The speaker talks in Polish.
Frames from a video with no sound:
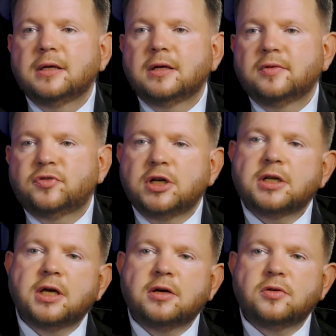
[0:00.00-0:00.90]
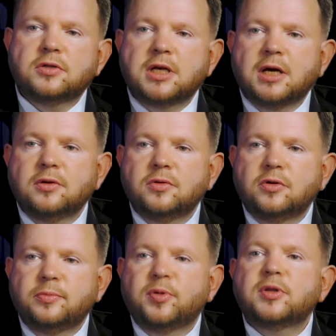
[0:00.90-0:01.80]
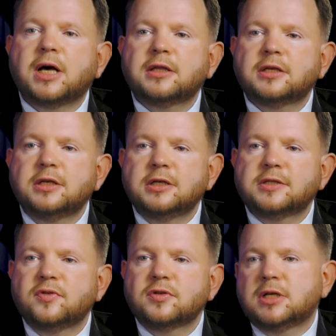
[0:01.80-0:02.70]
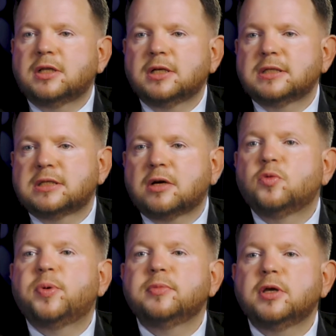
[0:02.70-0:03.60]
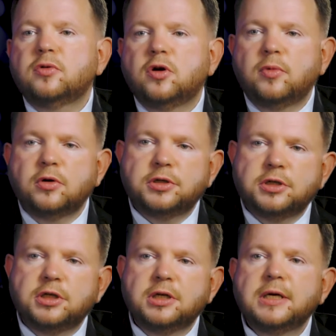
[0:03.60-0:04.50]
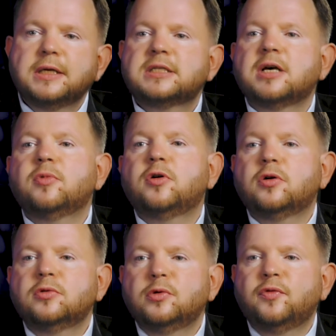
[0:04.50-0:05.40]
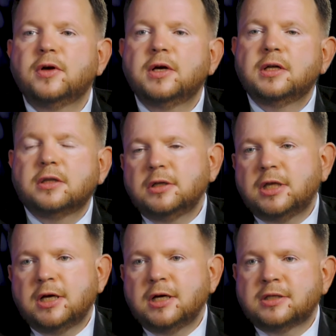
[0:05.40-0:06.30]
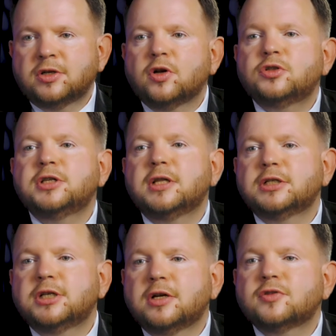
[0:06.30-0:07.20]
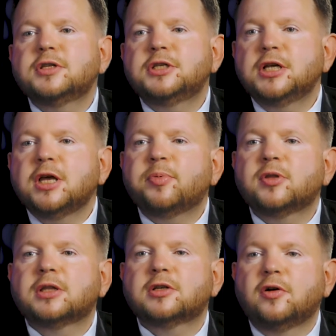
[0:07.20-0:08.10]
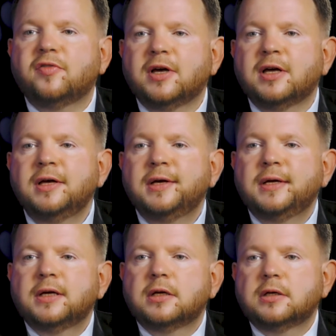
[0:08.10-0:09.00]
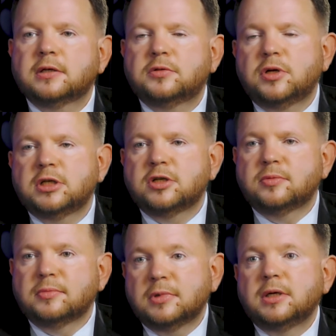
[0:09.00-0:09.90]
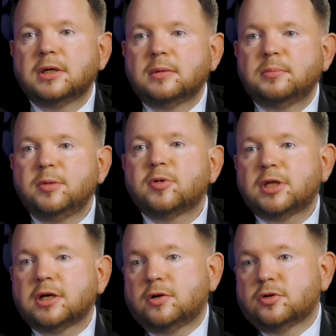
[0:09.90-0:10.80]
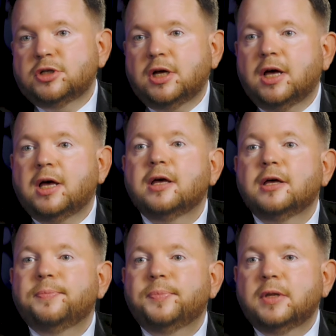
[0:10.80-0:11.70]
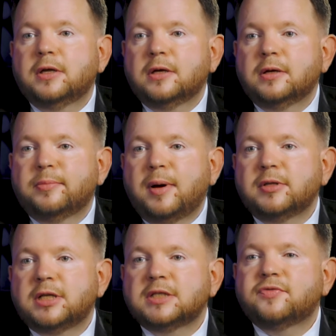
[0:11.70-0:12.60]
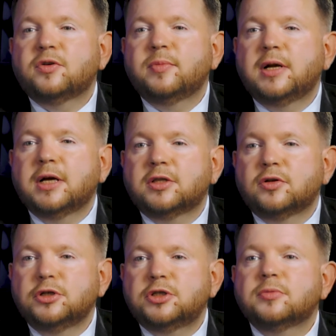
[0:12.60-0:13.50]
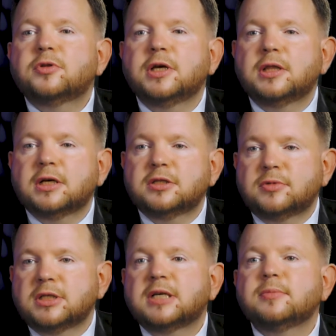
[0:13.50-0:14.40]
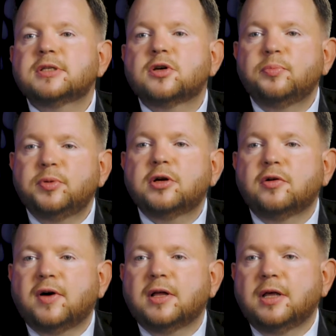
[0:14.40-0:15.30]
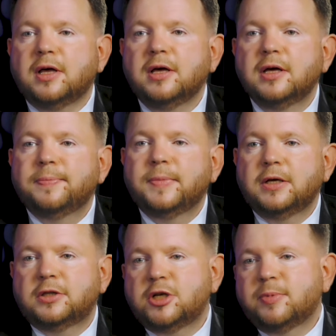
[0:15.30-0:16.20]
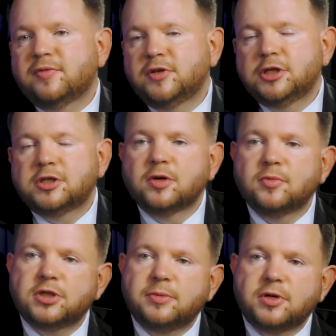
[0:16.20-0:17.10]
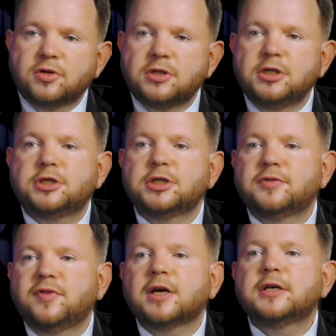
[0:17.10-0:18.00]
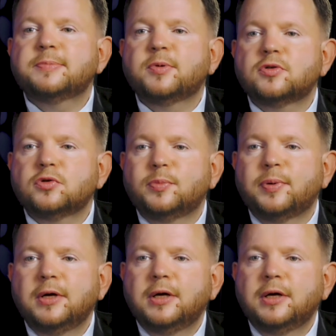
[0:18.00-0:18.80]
y, wszelkiego rodzaju podatki związane z zakupem nieruchomości, samochodów, no i te coroczne nasze rozliczenia podatkowe, y, które są mimo tego, że Y, mamy teraz formę elektroniczną, to jednak są czasami skomplikowane, y, trzeba wiedzieć, co możemy rozliczyć, w jaki sposób.